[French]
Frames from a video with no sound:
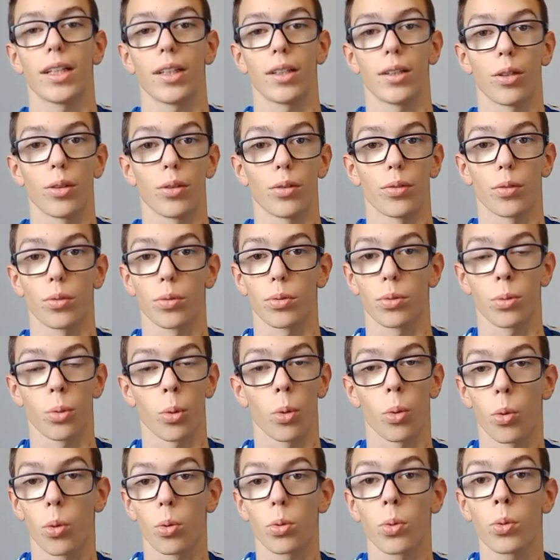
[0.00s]
Euh,
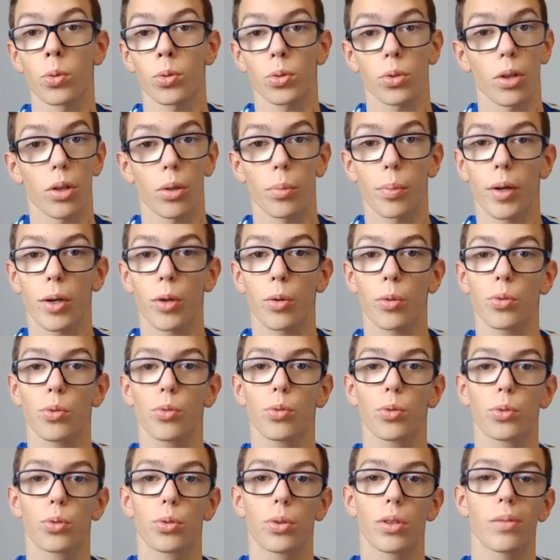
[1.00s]
on ne se rend pas compte
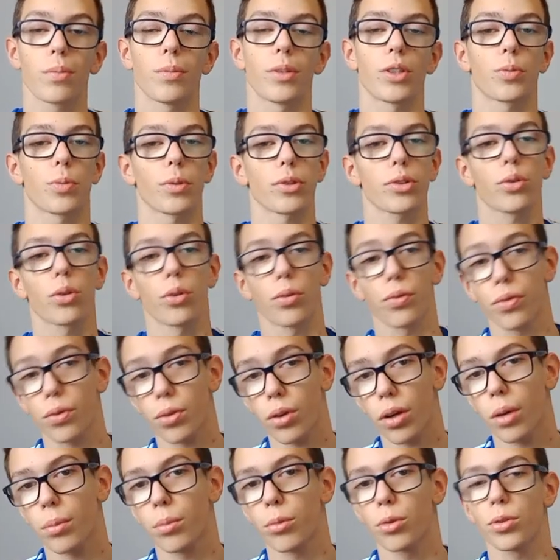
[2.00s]
tout de suite, mais je pense qu'au
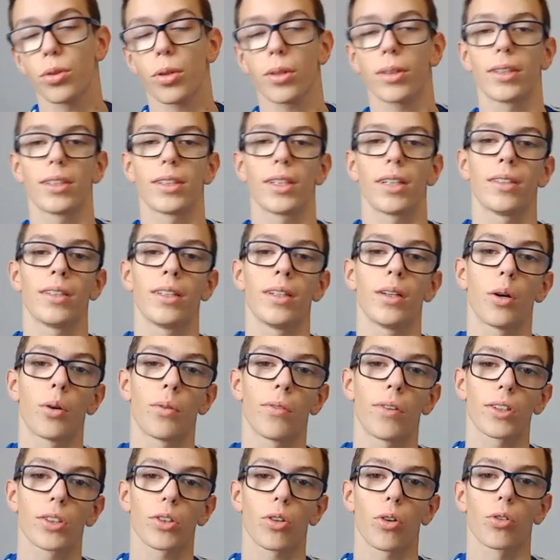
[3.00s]
fur et à mesure des années, on
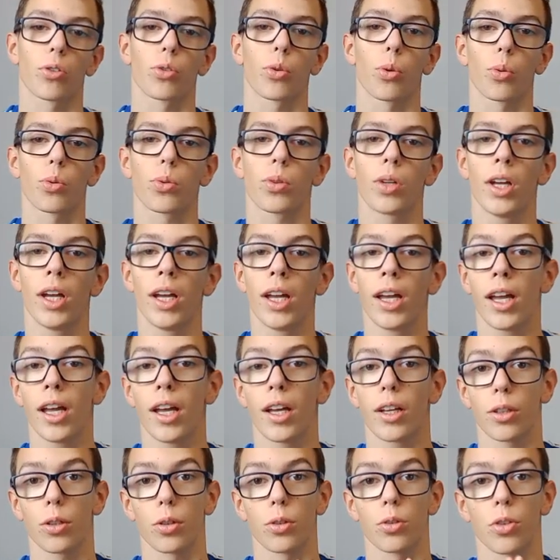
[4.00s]
va se rendre compte
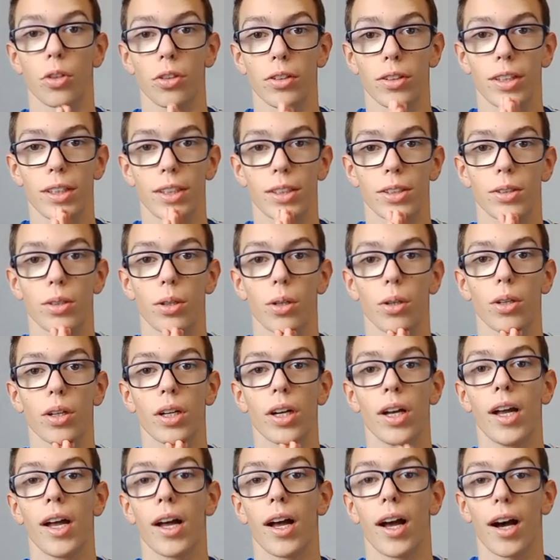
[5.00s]
que John
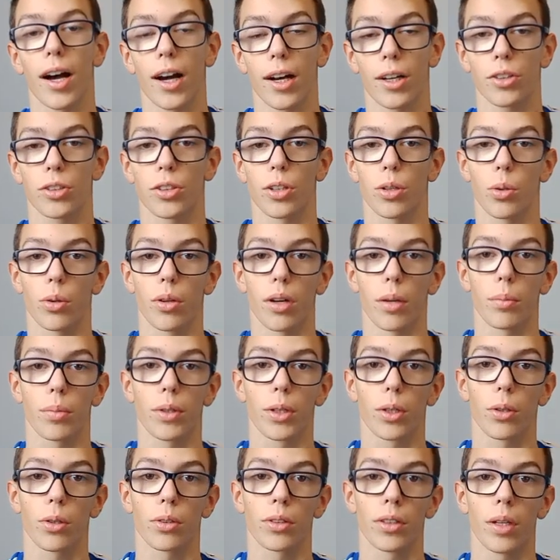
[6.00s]
Textor a racheté
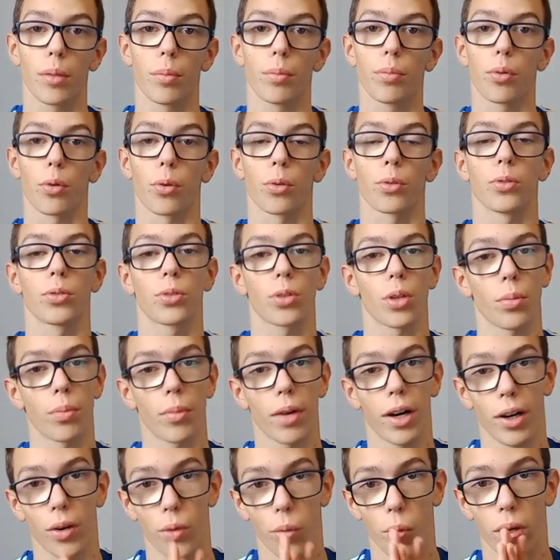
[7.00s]
l'Olympique Lyonnais pour une somme
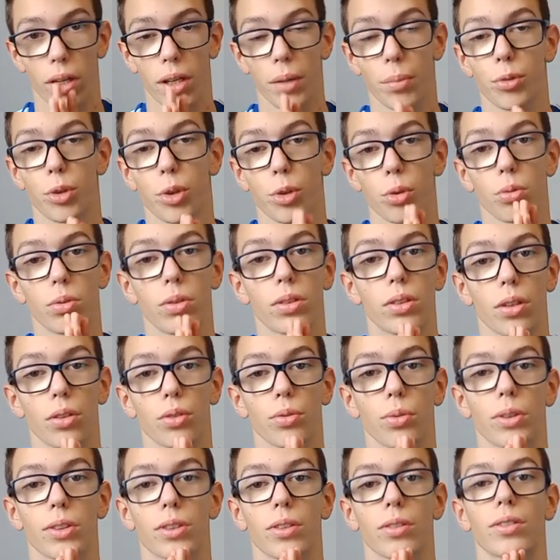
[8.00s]
incroyable de
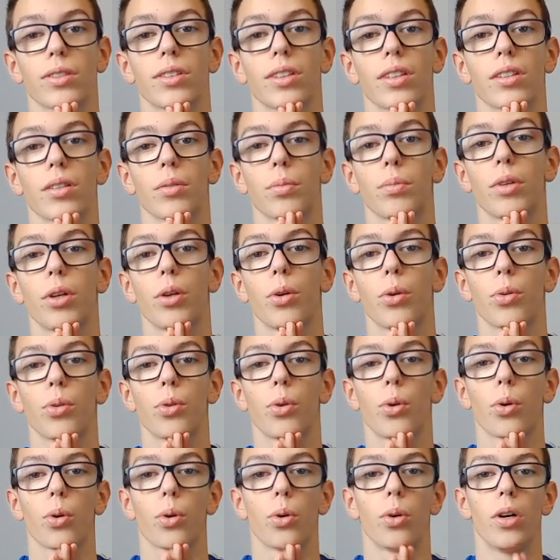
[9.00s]
865 millions
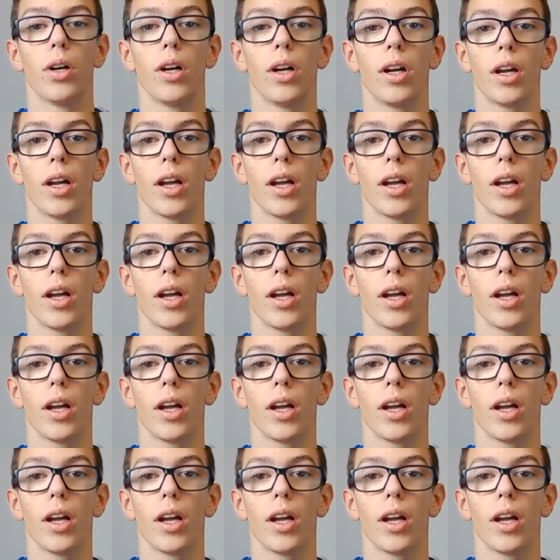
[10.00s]
d'euros.